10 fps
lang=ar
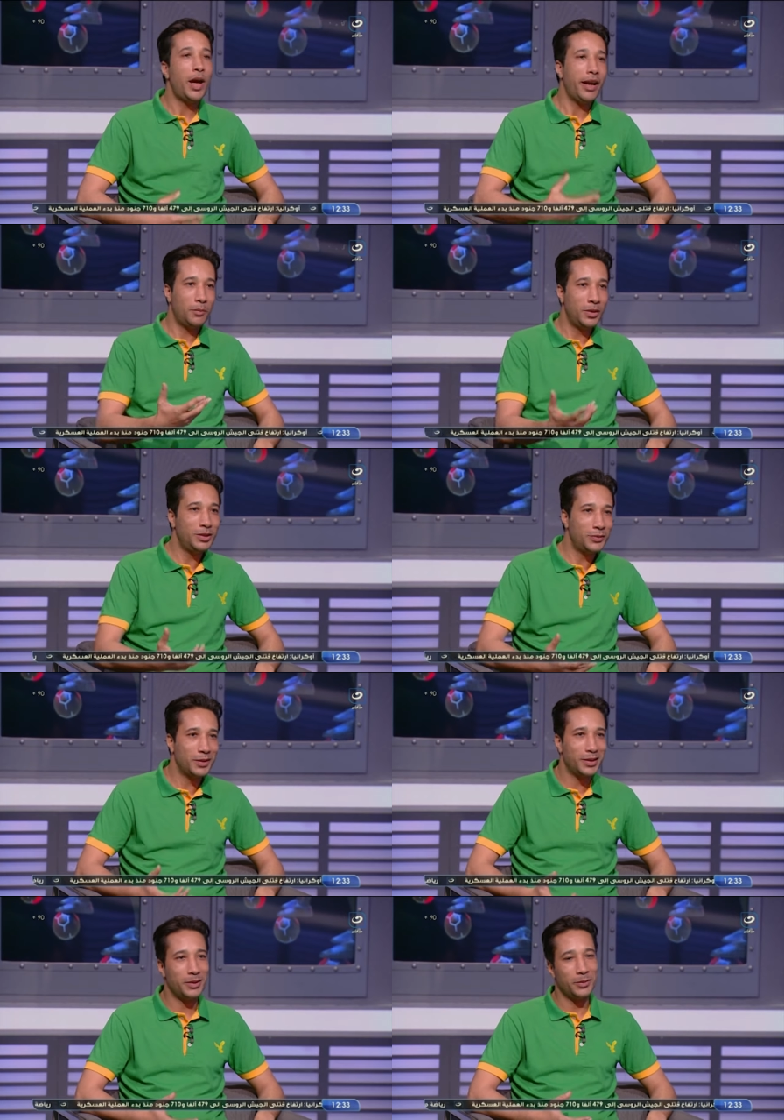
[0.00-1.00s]
انا ما
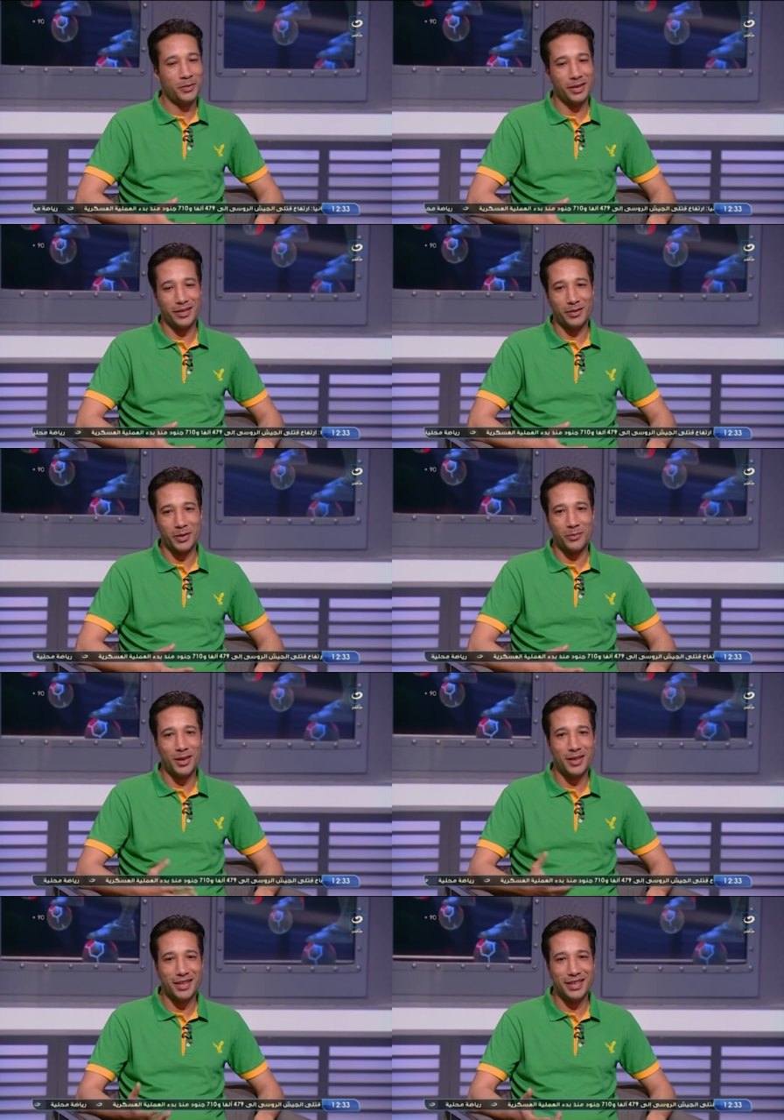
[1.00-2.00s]
عجبنيش في في
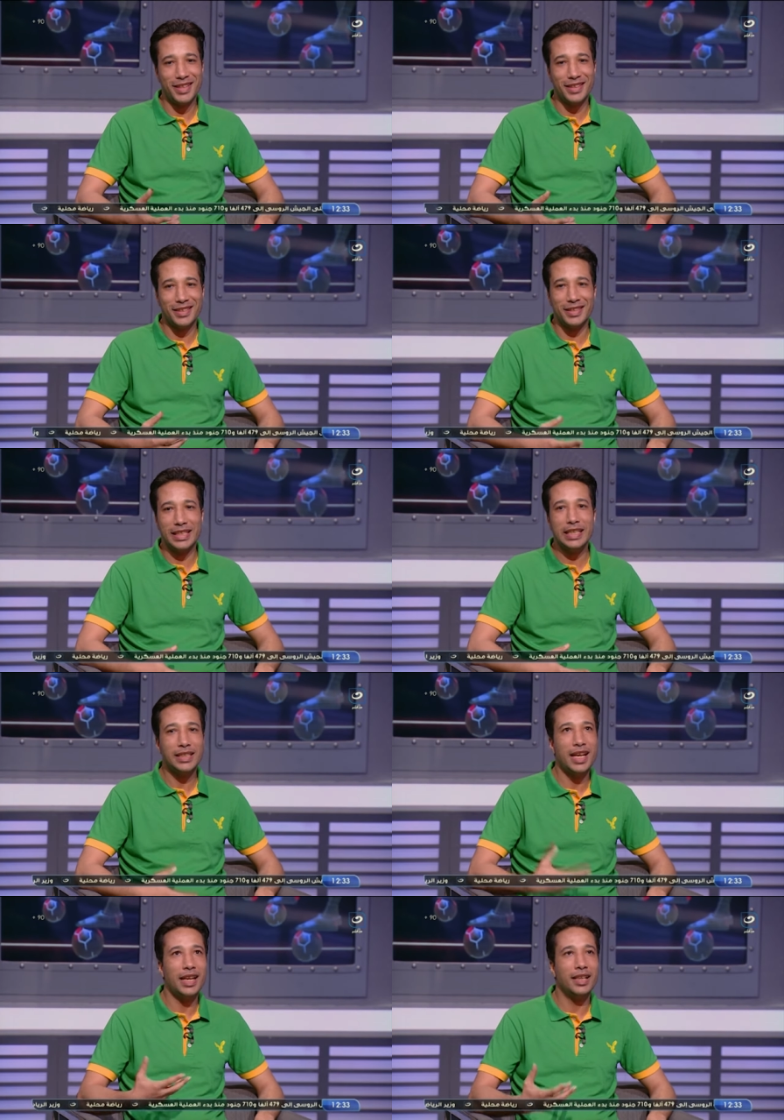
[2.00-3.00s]
في الفقره ديت
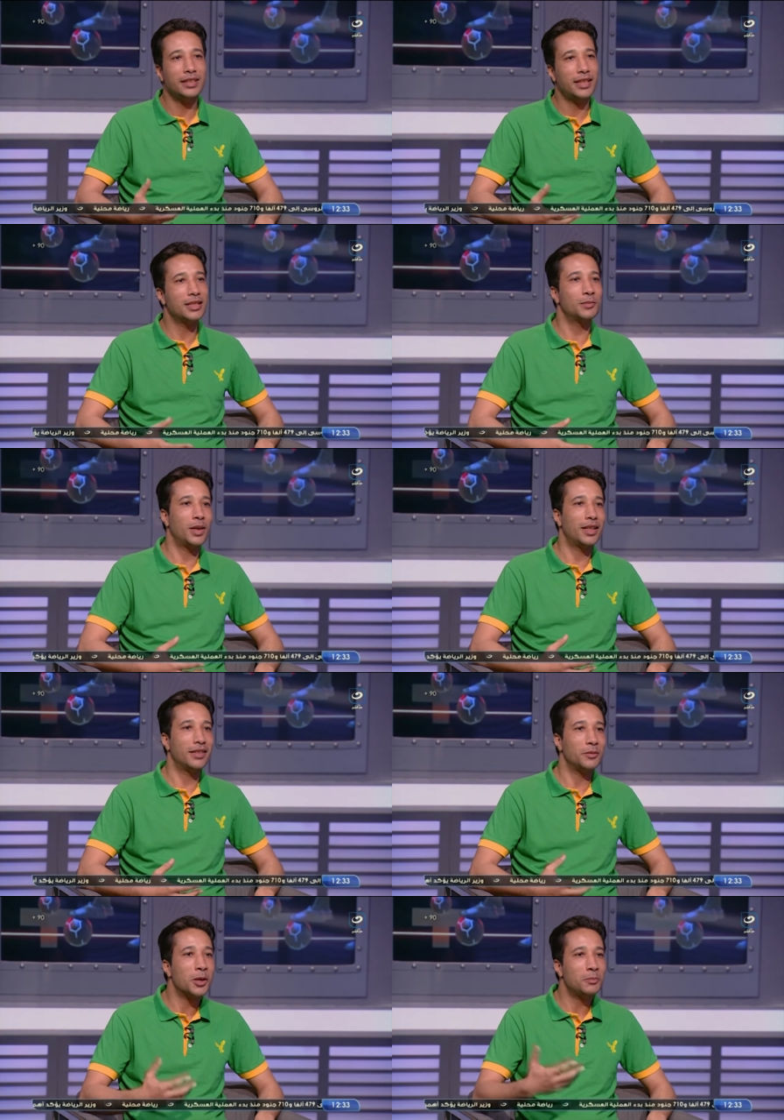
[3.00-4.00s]
ان انت انت
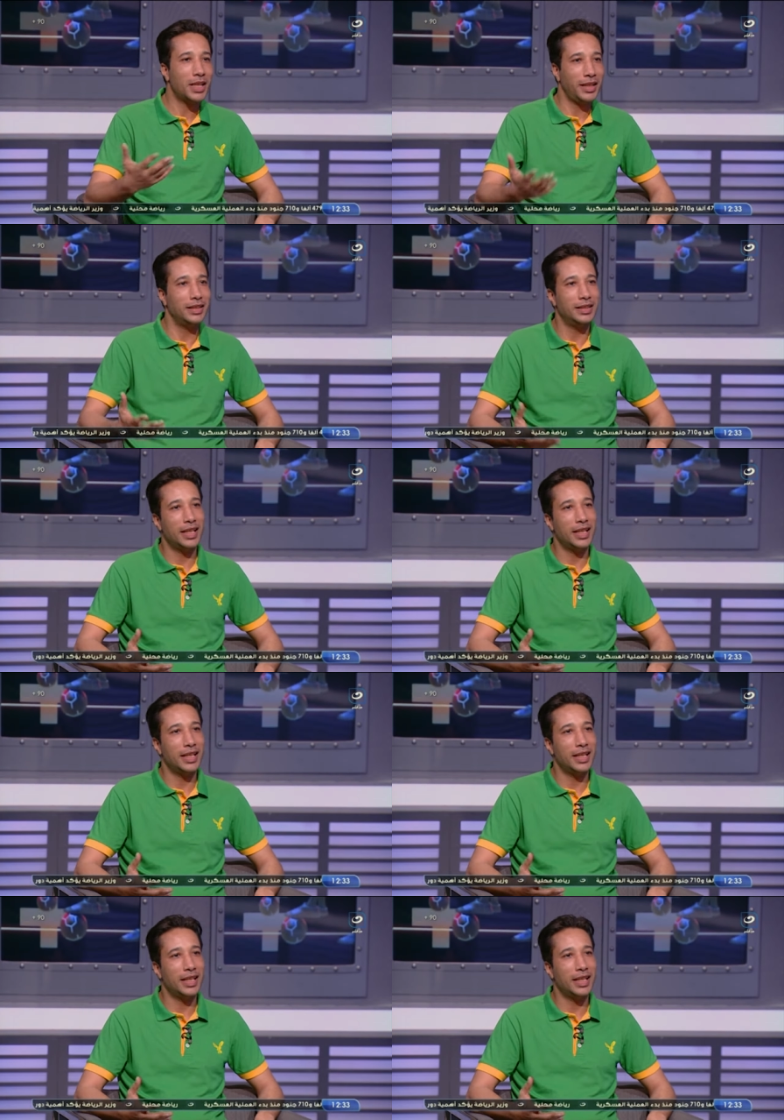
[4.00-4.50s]
اسمك ابراهيم